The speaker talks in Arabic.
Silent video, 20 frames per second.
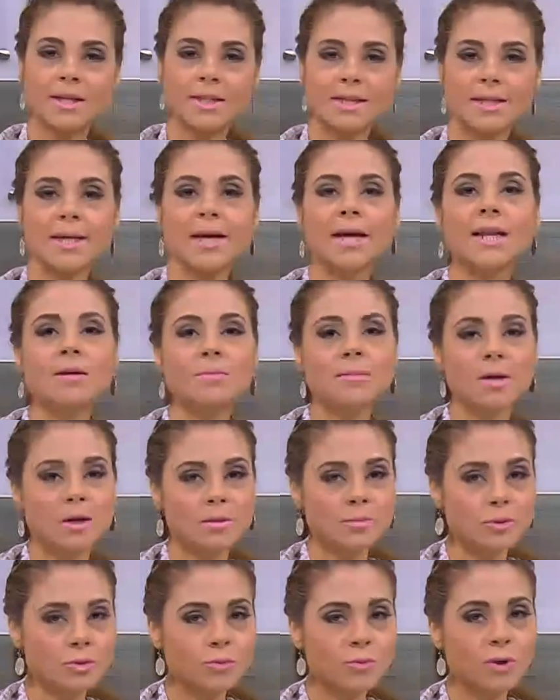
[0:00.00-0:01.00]
نتكلم
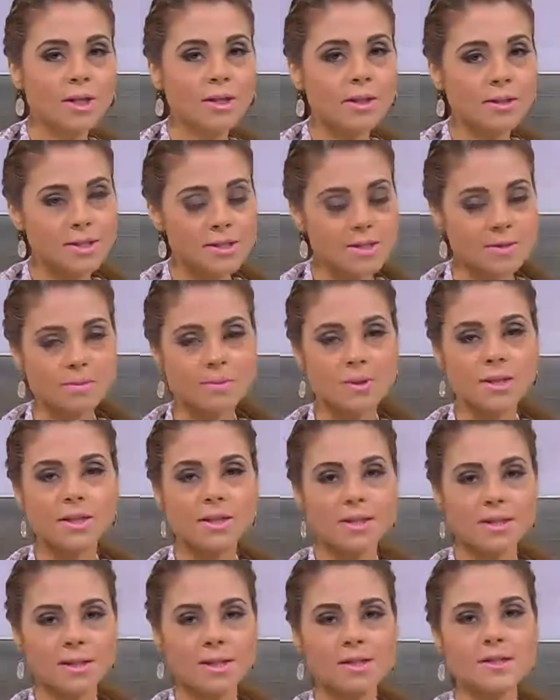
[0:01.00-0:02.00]
على موضوع التثبيت
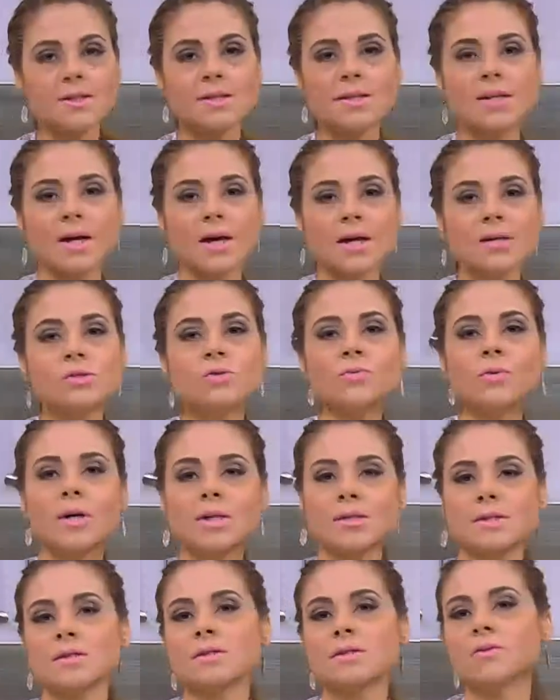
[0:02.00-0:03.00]
للناس اللي خسوا
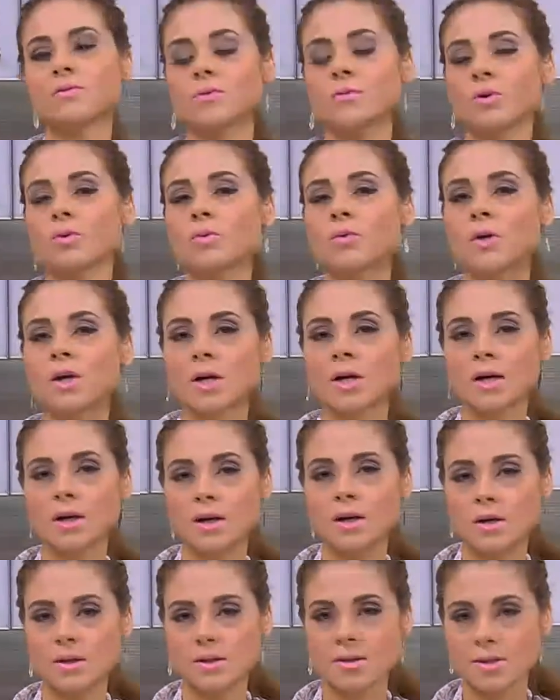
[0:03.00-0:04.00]
وعايزين يفضلوا
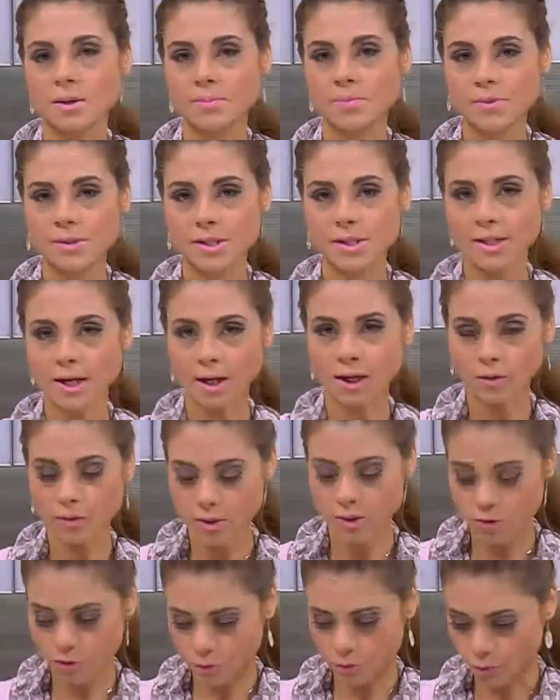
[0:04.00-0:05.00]
آه، ثابتين على
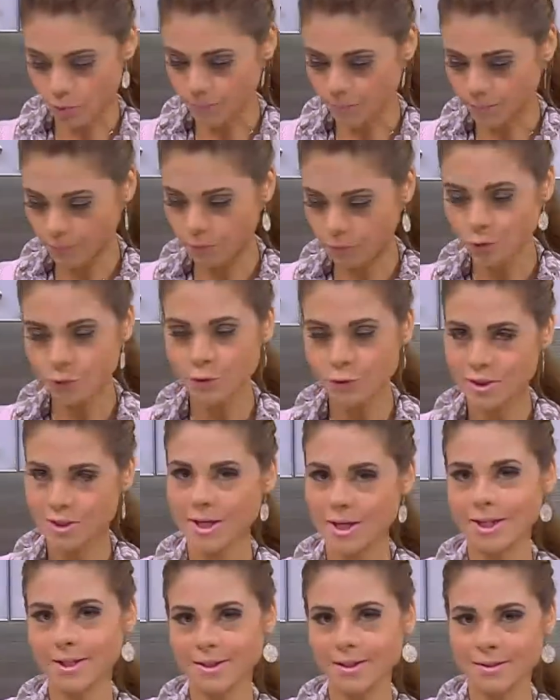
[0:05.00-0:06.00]
وزنهم الموضوع
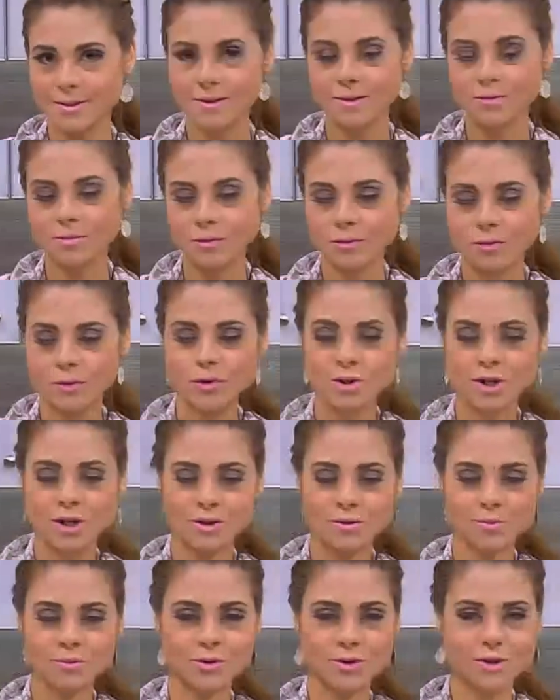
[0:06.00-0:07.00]
سهل جدا ما فيهوش
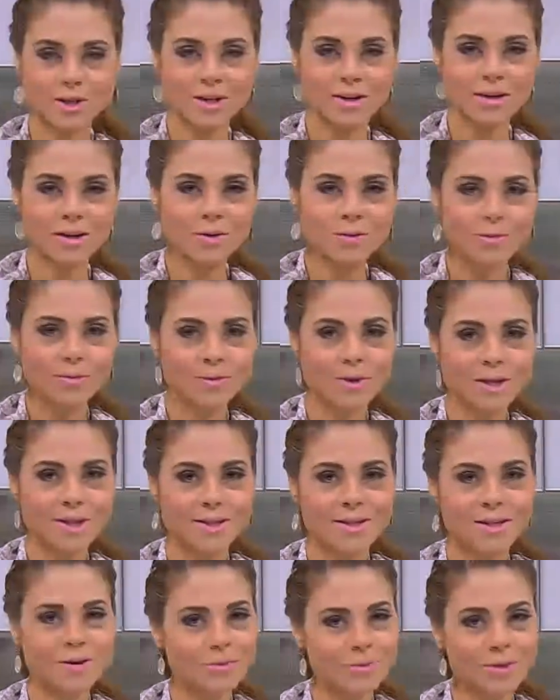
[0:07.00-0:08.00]
اي مشكله
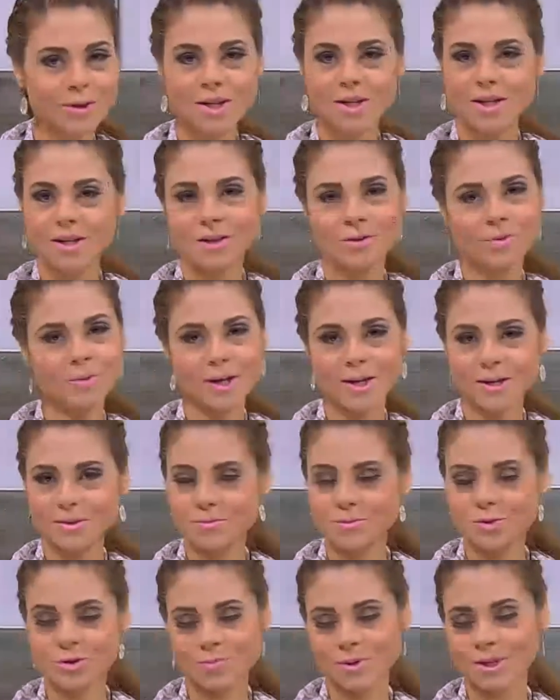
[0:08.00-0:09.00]
وهتلاقوا الواحد
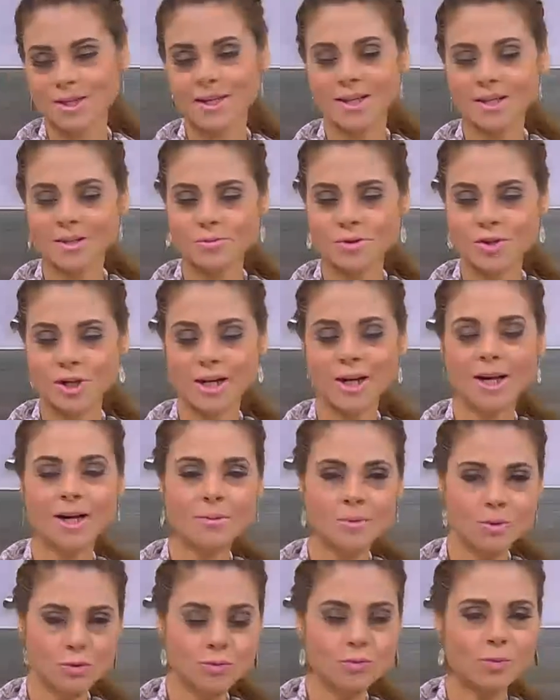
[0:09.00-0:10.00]
مش محتاج يمشي على حاجه
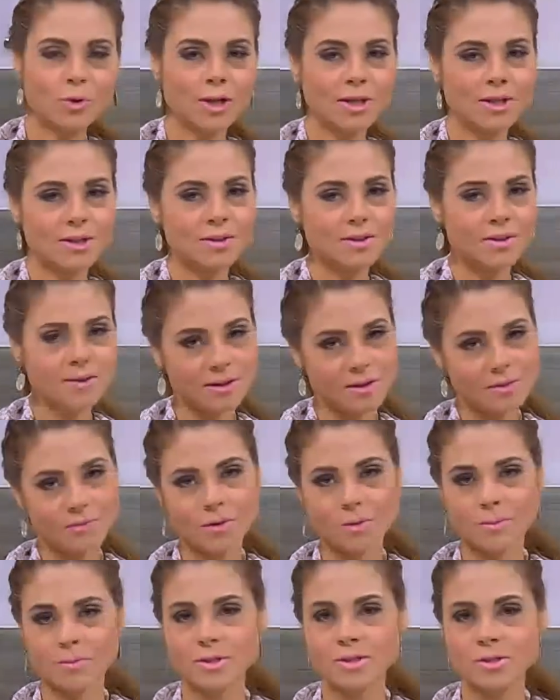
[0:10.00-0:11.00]
برده معينه
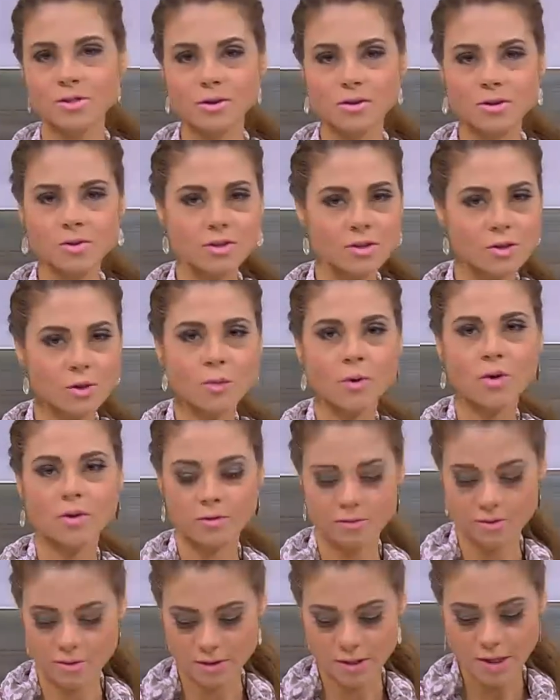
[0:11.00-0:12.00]
يفهم بس القصه
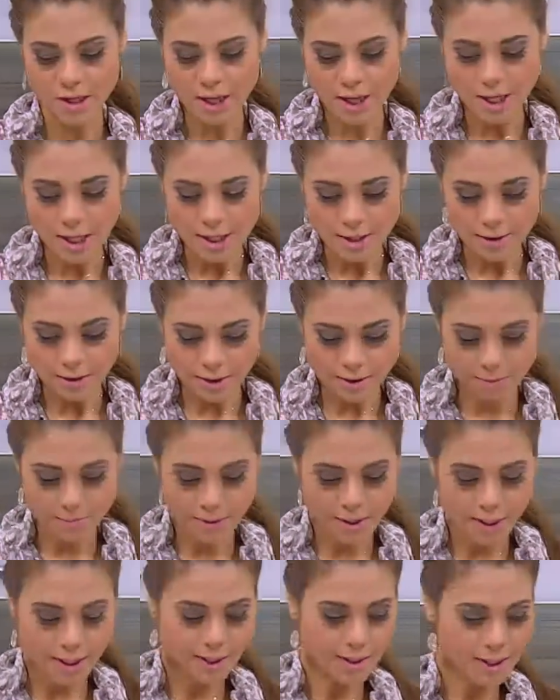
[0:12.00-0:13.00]
وخلاص طيب
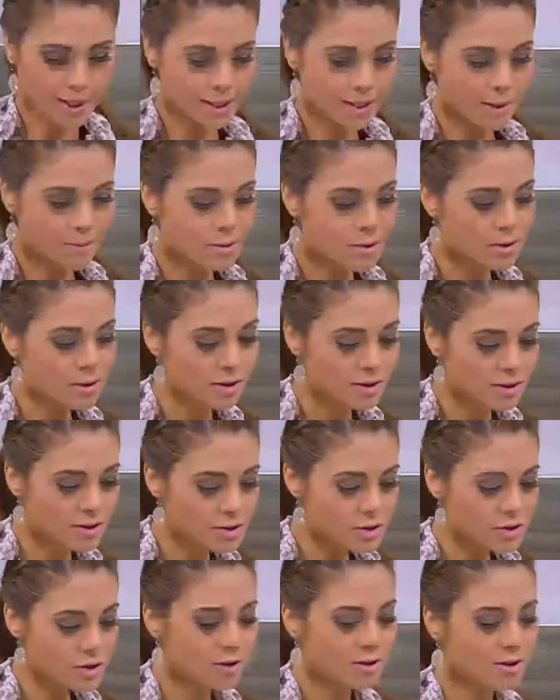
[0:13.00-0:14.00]
احنا هنعمل النهارده
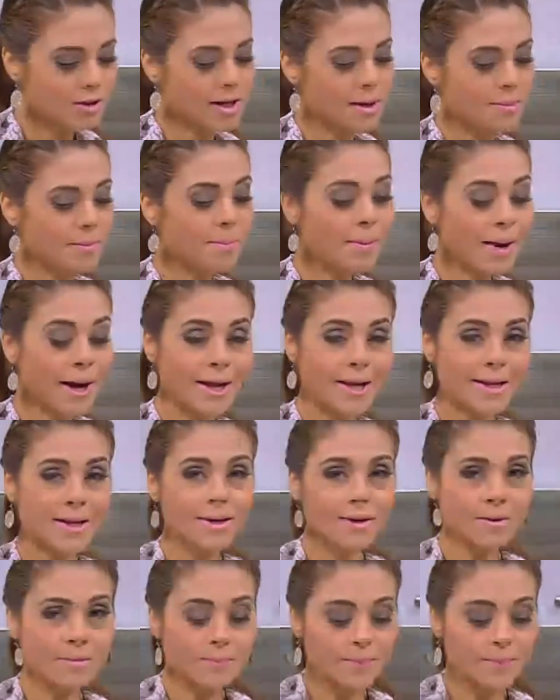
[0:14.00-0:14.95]
ان شاء الله كباب حله